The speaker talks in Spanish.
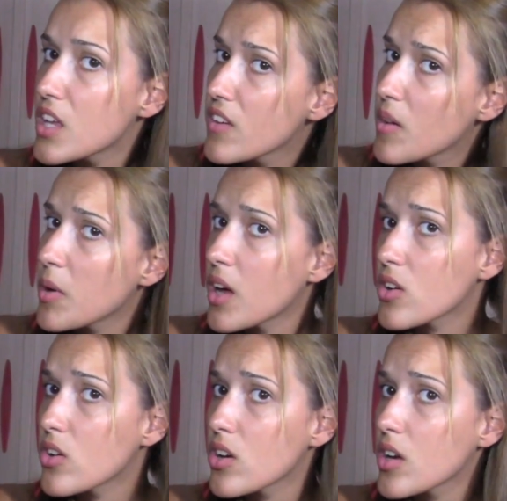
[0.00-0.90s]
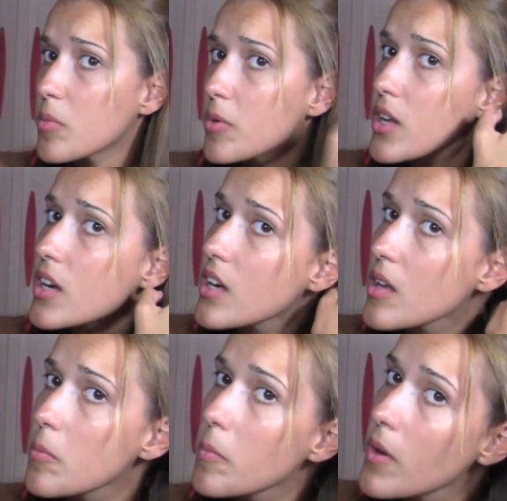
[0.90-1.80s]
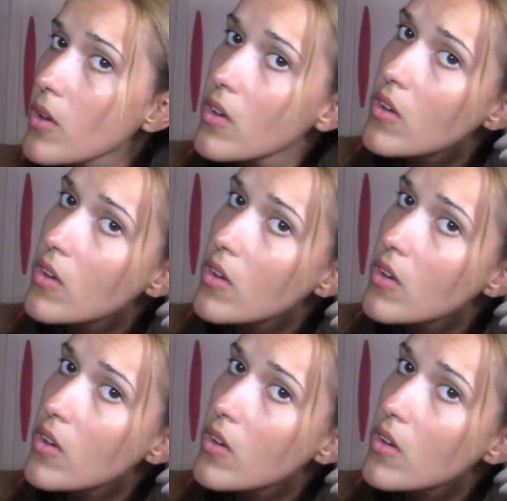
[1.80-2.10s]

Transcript: y vamos a coger por ejemplo